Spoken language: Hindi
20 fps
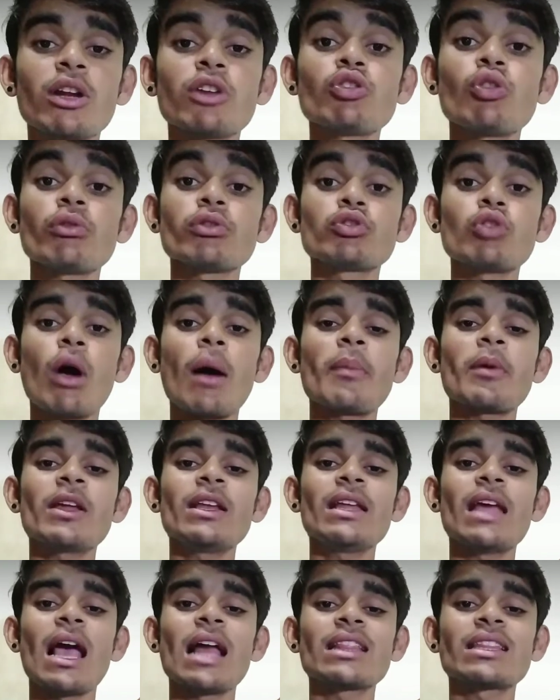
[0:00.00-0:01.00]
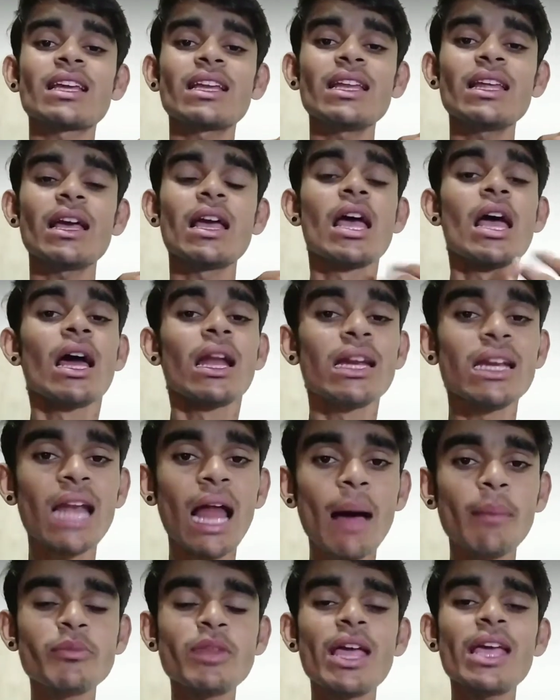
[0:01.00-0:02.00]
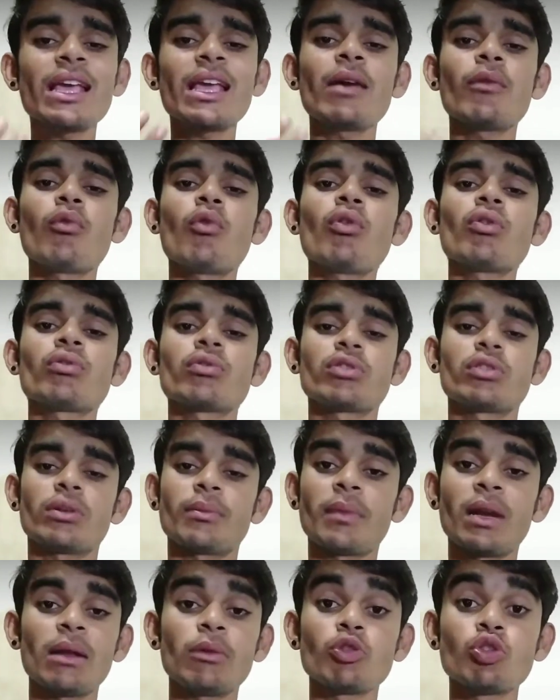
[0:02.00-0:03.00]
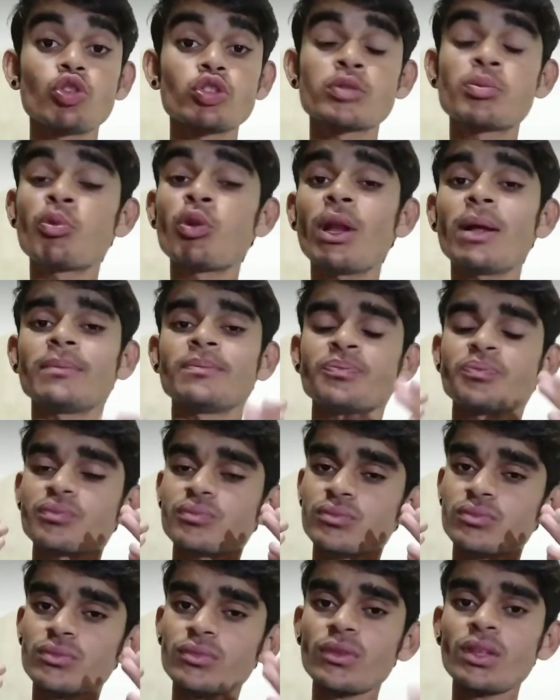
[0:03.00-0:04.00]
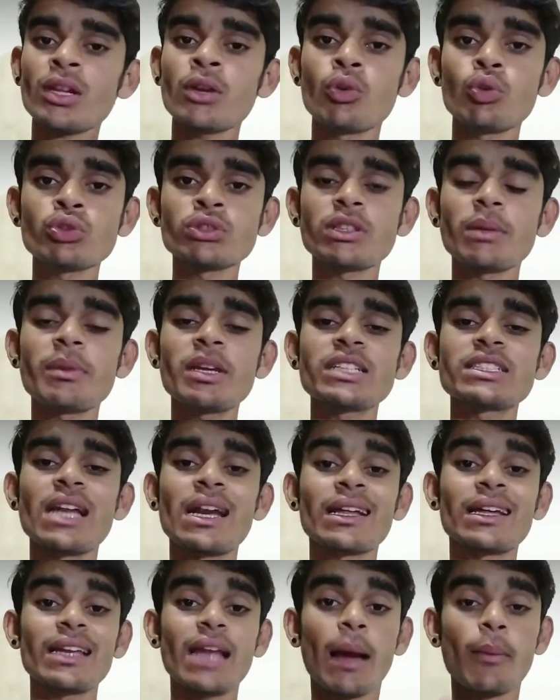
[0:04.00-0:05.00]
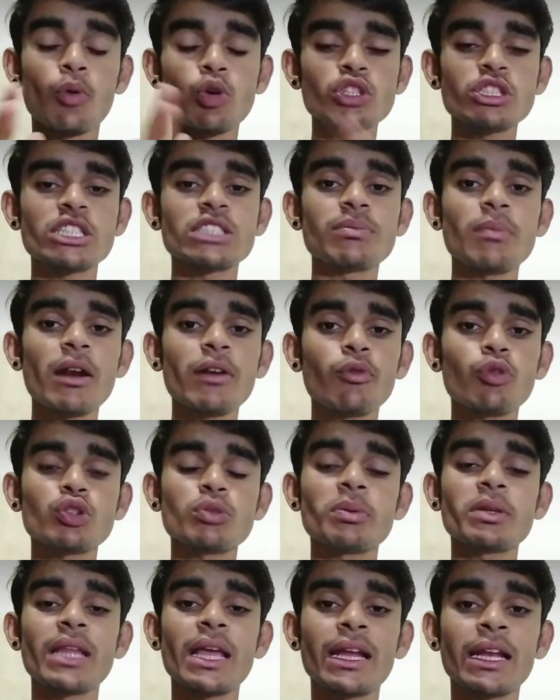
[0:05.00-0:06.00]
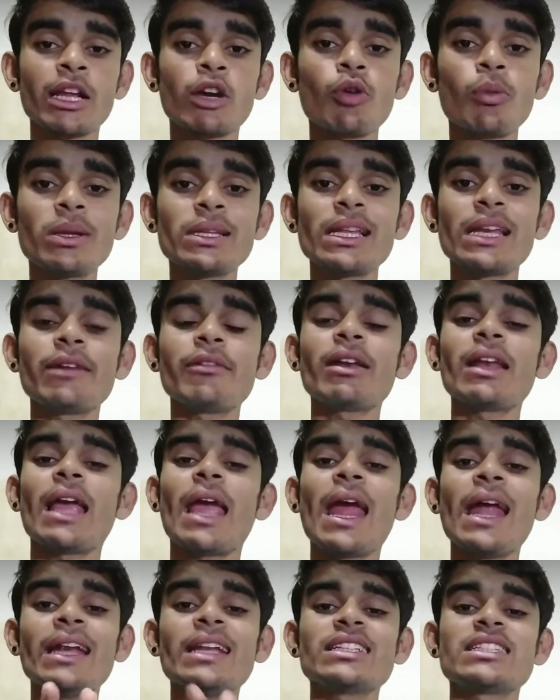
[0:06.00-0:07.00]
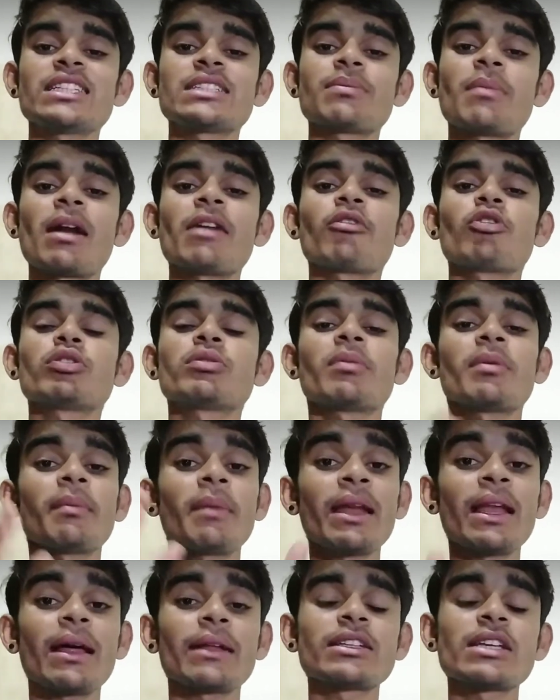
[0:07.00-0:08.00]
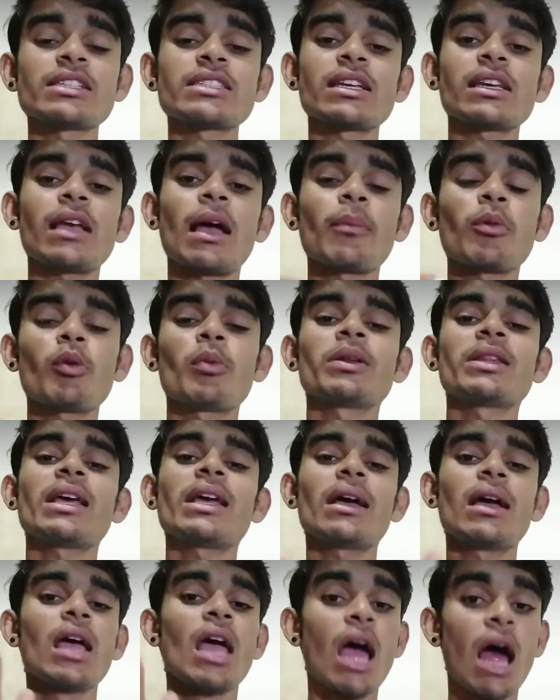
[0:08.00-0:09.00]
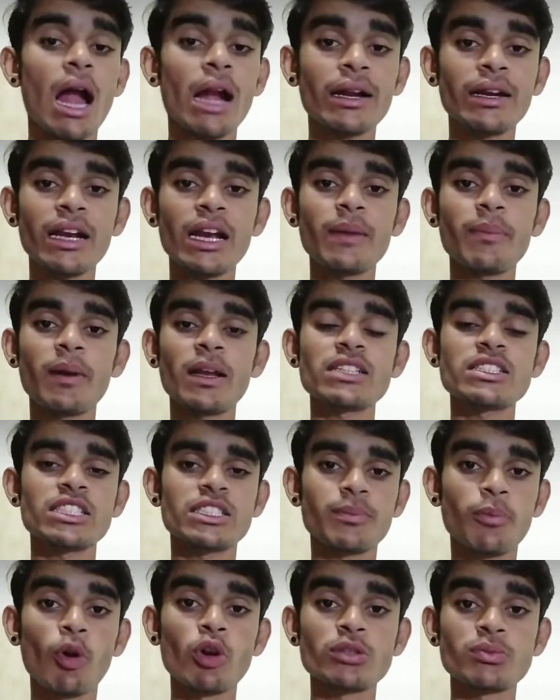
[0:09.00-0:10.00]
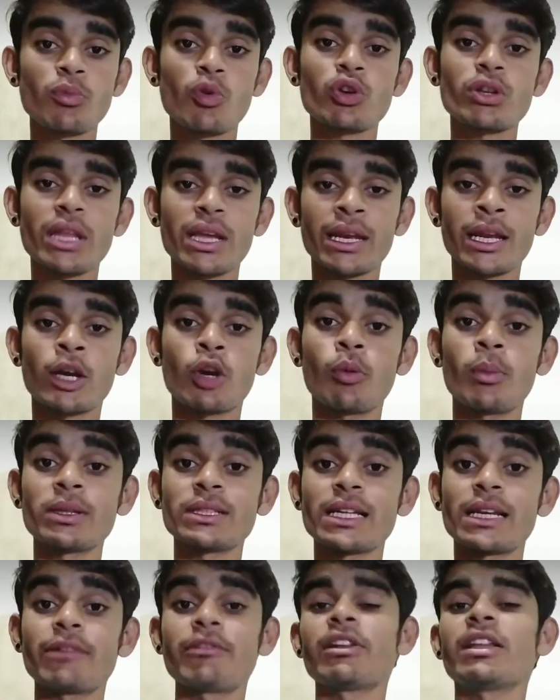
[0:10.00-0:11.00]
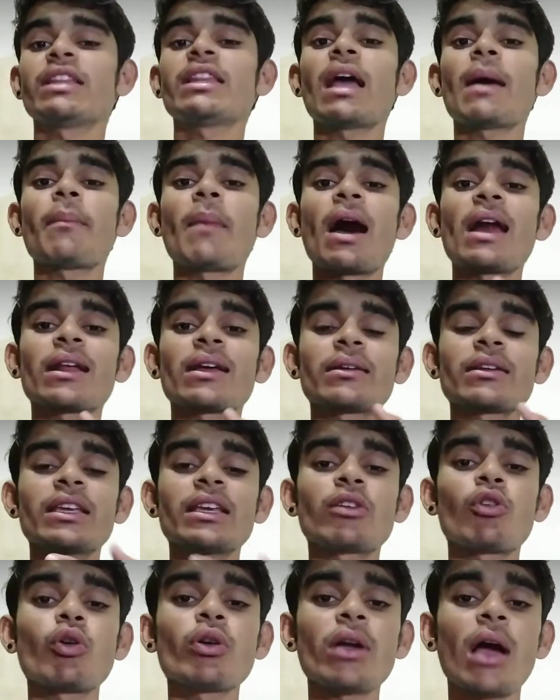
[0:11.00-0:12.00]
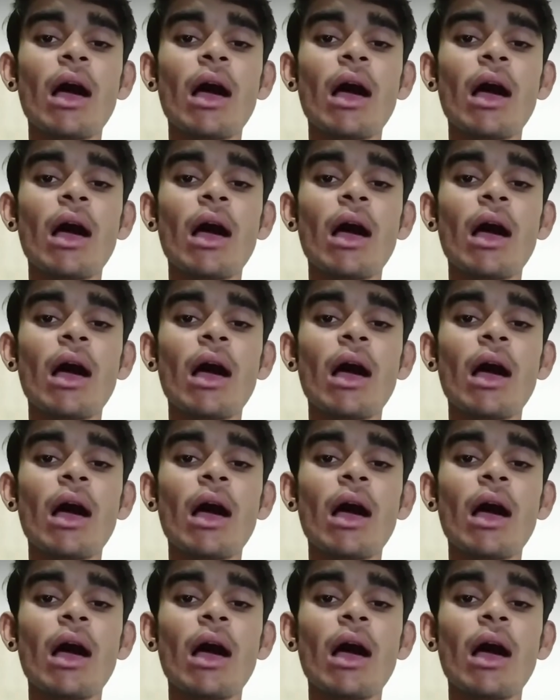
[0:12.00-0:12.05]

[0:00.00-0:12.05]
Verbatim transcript: करते हो जो आपके लिए हेल्थ के लिए लाभदायक है वो मतलब यूजफुल है उन सभी की जानकारी आपको इस स्मार्ट वॉच में देखने को मिल जाने वाली एंड इस स्मार्ट वॉच में मैंने जैसा कि आपको बताया हंड्रेड प्लस स्पोर्ट्स मोड देखने को मिल जाने वाली यदि आप बाहर की कोई